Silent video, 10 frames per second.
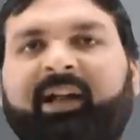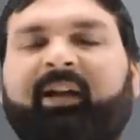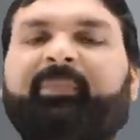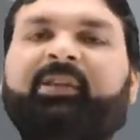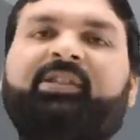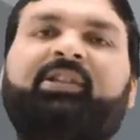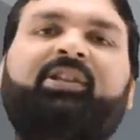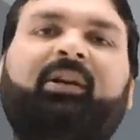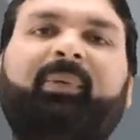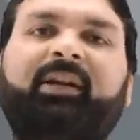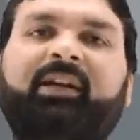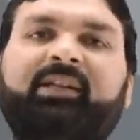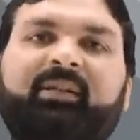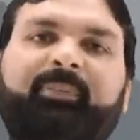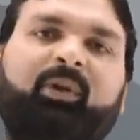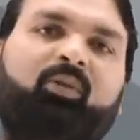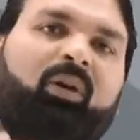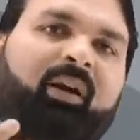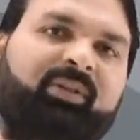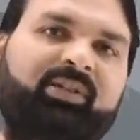बार अपने शिक्षक बनने के सपने को
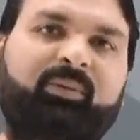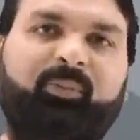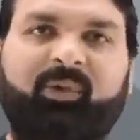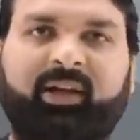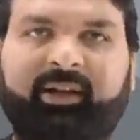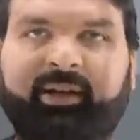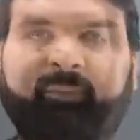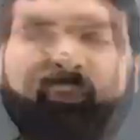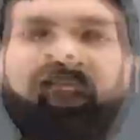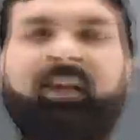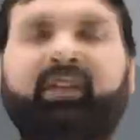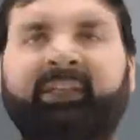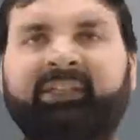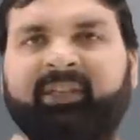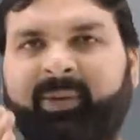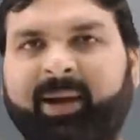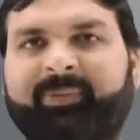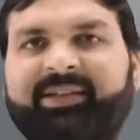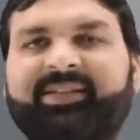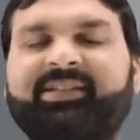अवश्य पूरा करें जब
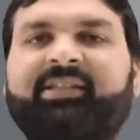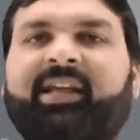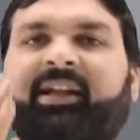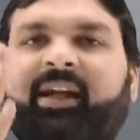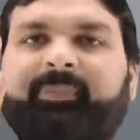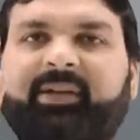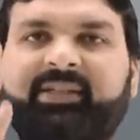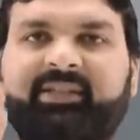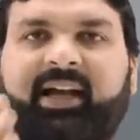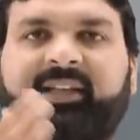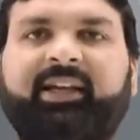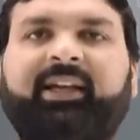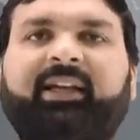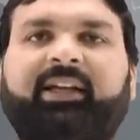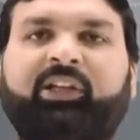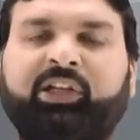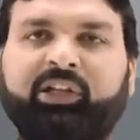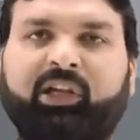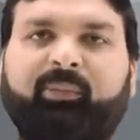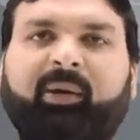आपका संस्थान आपके साथ है इतनी
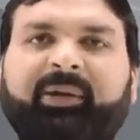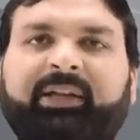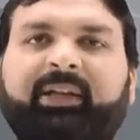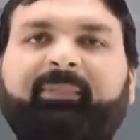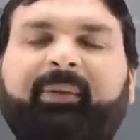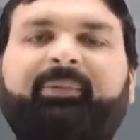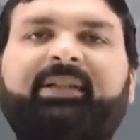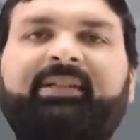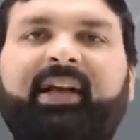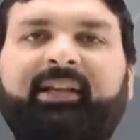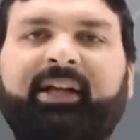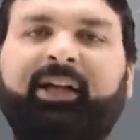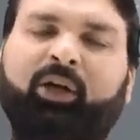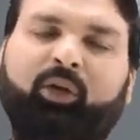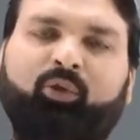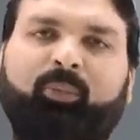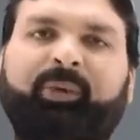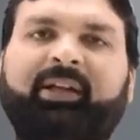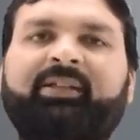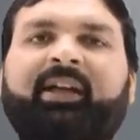अनुभवी टीम आपके साथ है तो
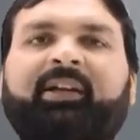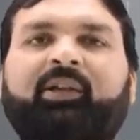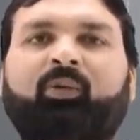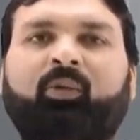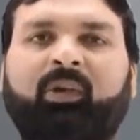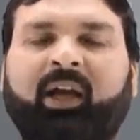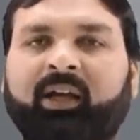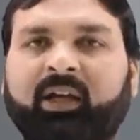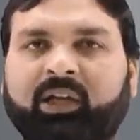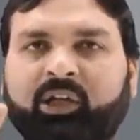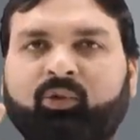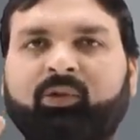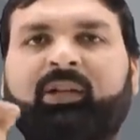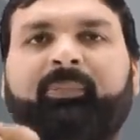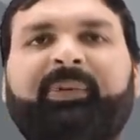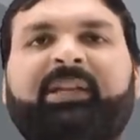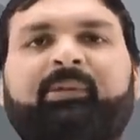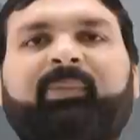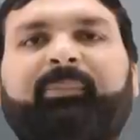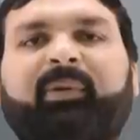परेशान क्यों होना न्यूनतम फीस
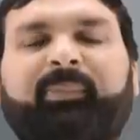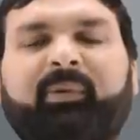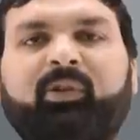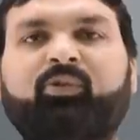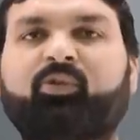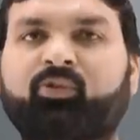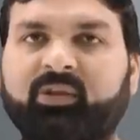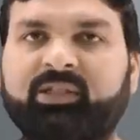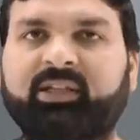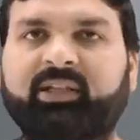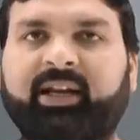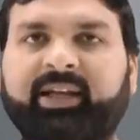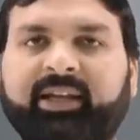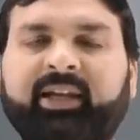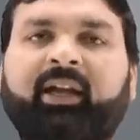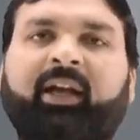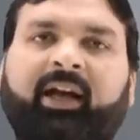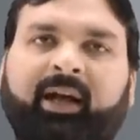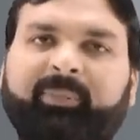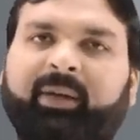में अपने प्रवेश को सुनिश्चित कराइए
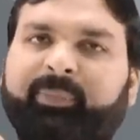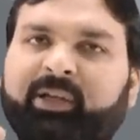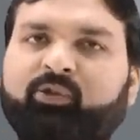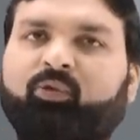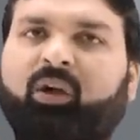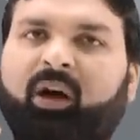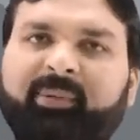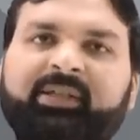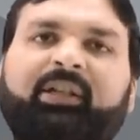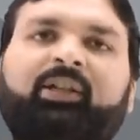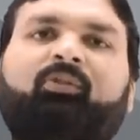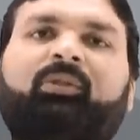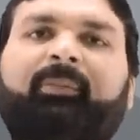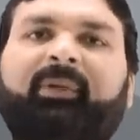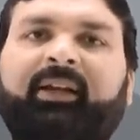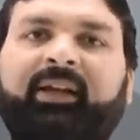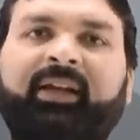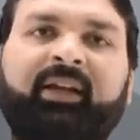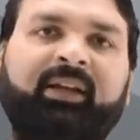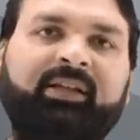हमने फीस को हमेशा न्यूनतम रख के
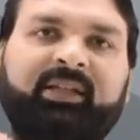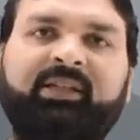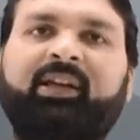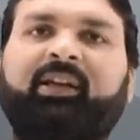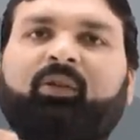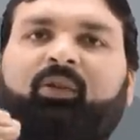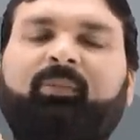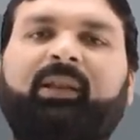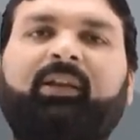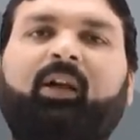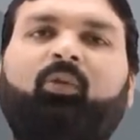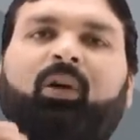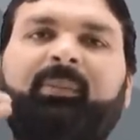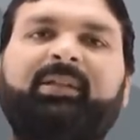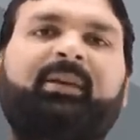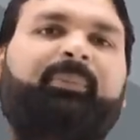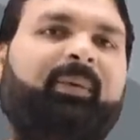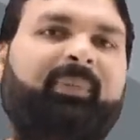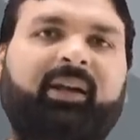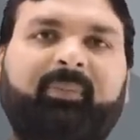शिक्षा की गुणवत्ता को हमेशा
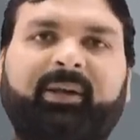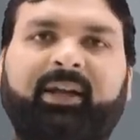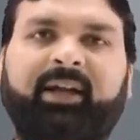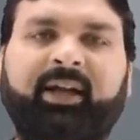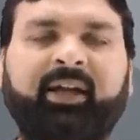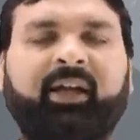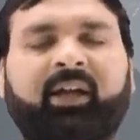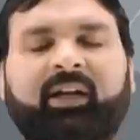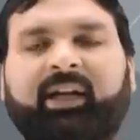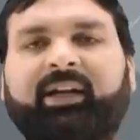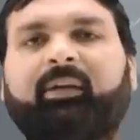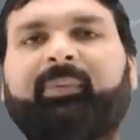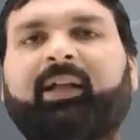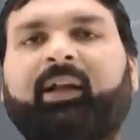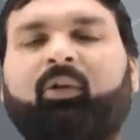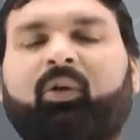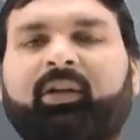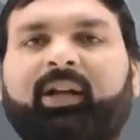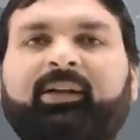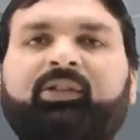पैमाना बनाया है टारगेट विद्यालय
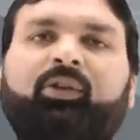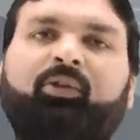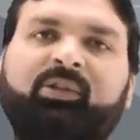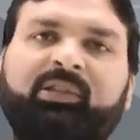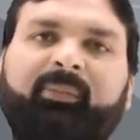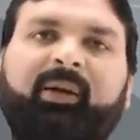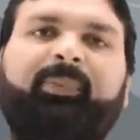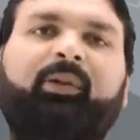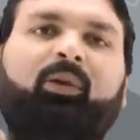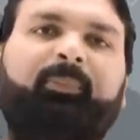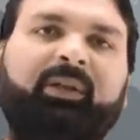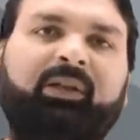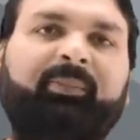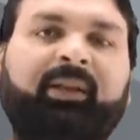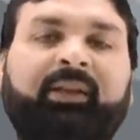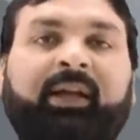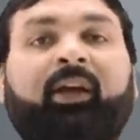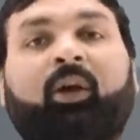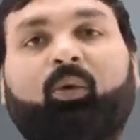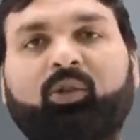ऑनलाइन इंस्टीट्यूट समर्पित और प्रतिबद्ध है
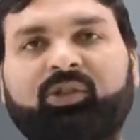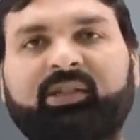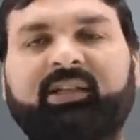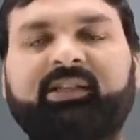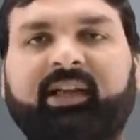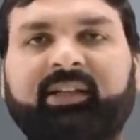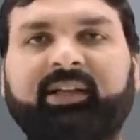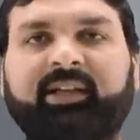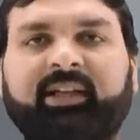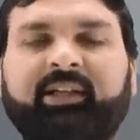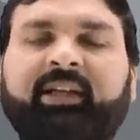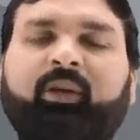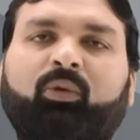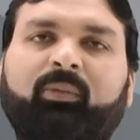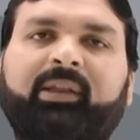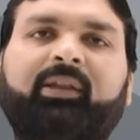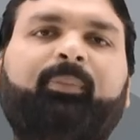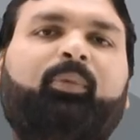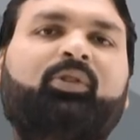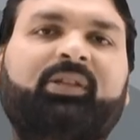उच्च शिक्षा देने के लिए
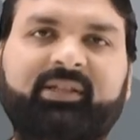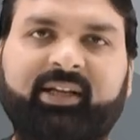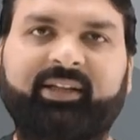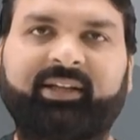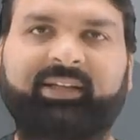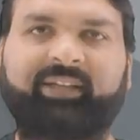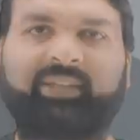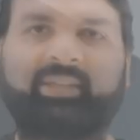गुणवत्तापूर्ण शिक्षा देने के